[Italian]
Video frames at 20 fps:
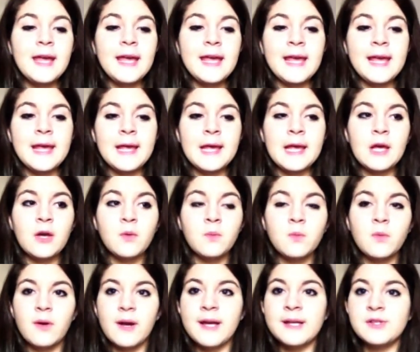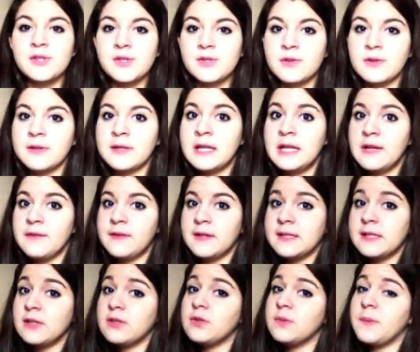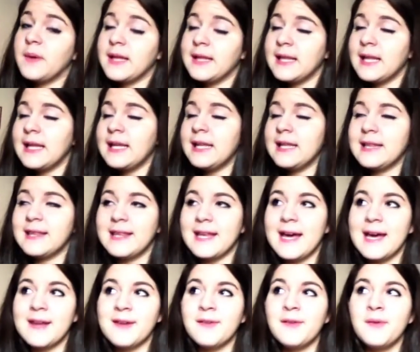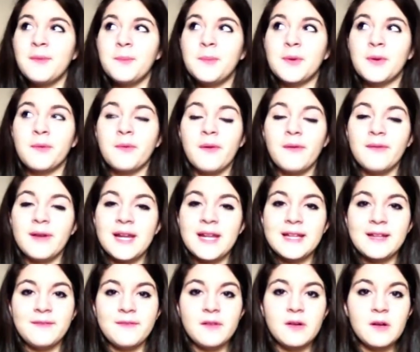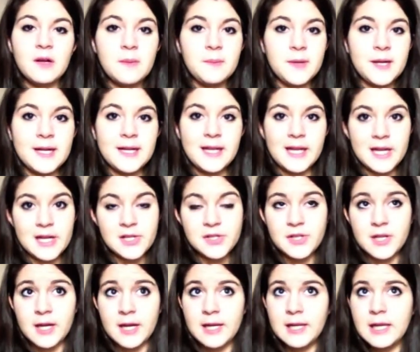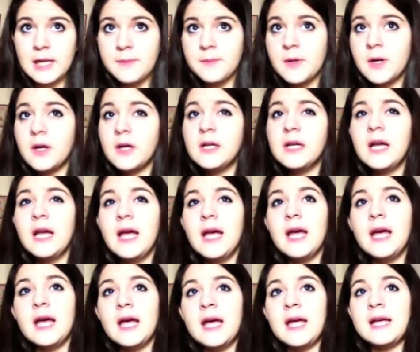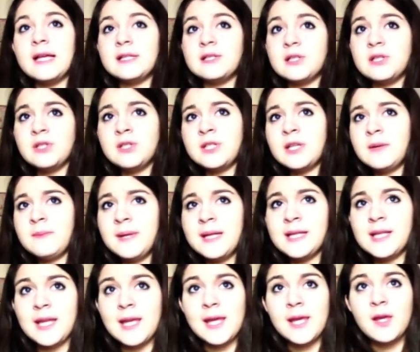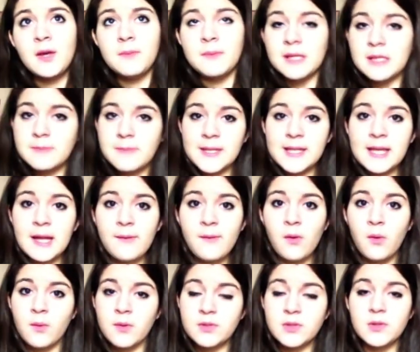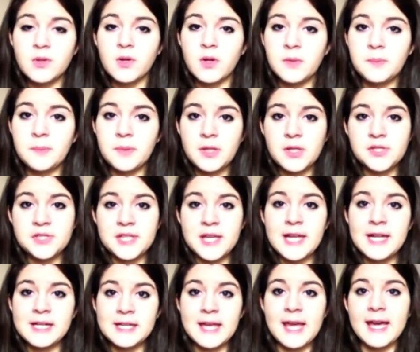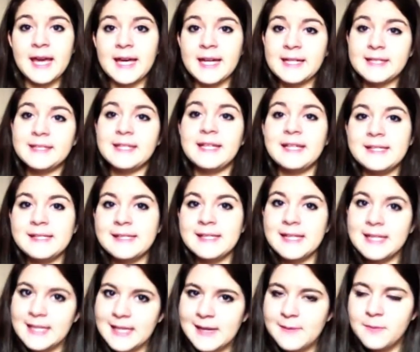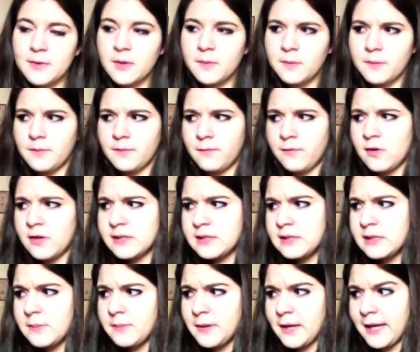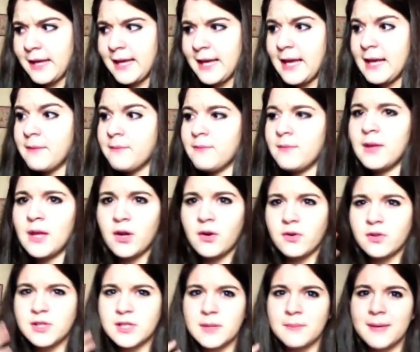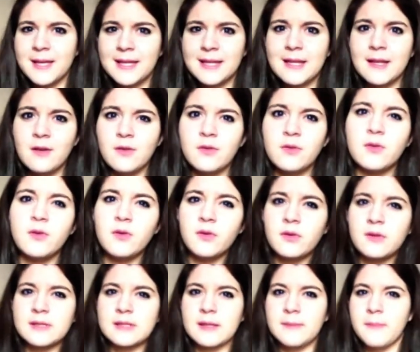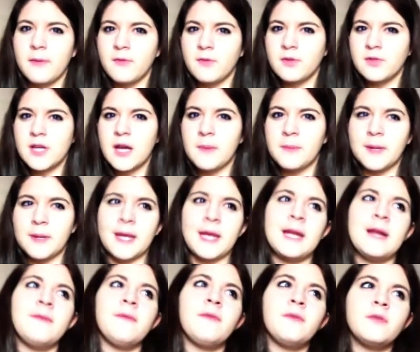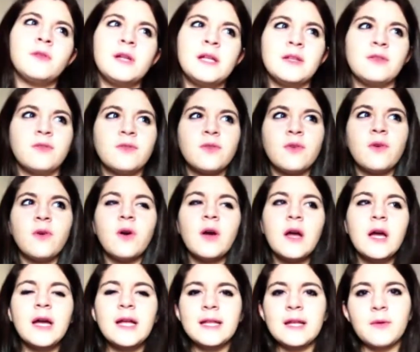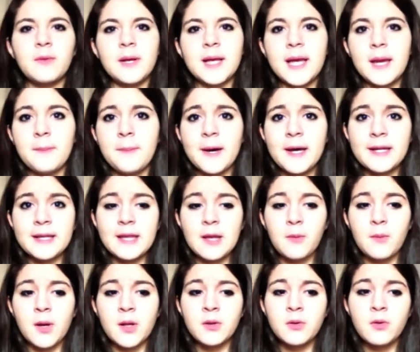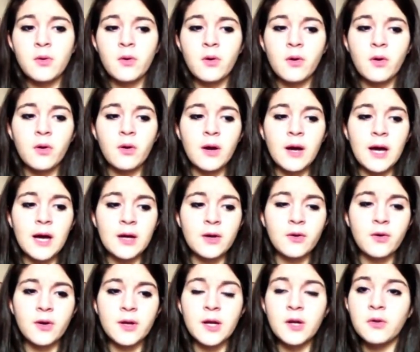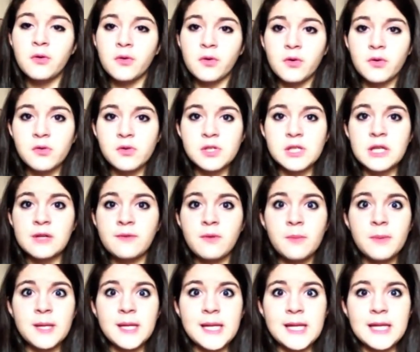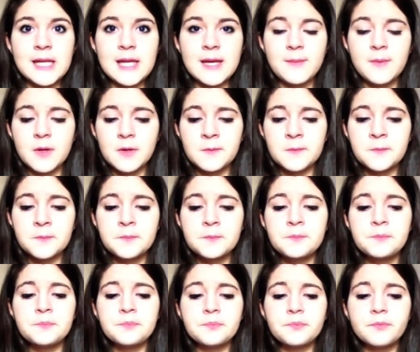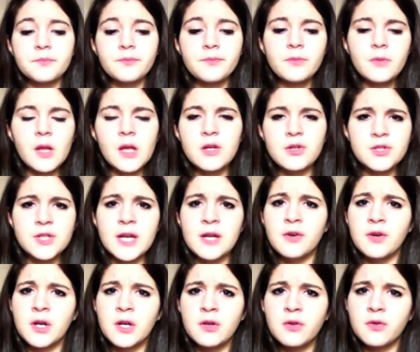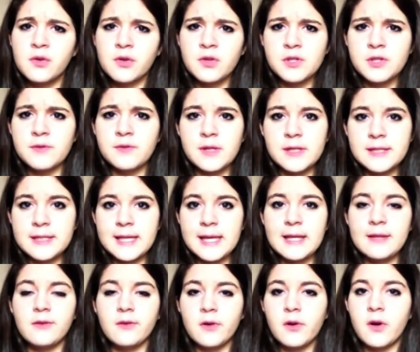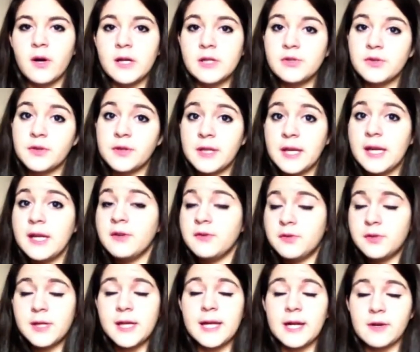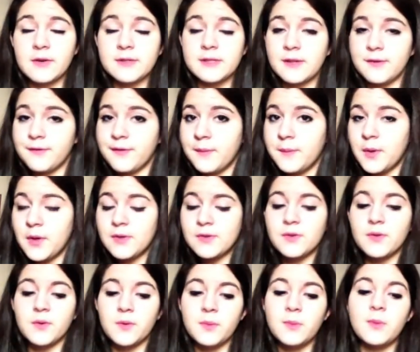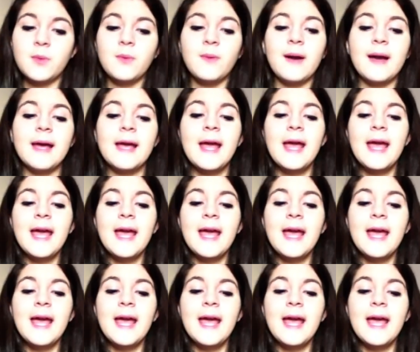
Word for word: E comunque ci sono delle frasi stupende all'interno, per cui vale davvero la pena di leggere il libro. Eh, sinceramente io mi aspettavo questo colpo di scena che caratterizza il libro, forse perché inconsciamente lo, lo, sapevo già perché l'avevo letto da qualche parte quando ancora non conoscevo bene il libro, cioè ancora non conoscevo il titolo e John Green non era così famoso comunque.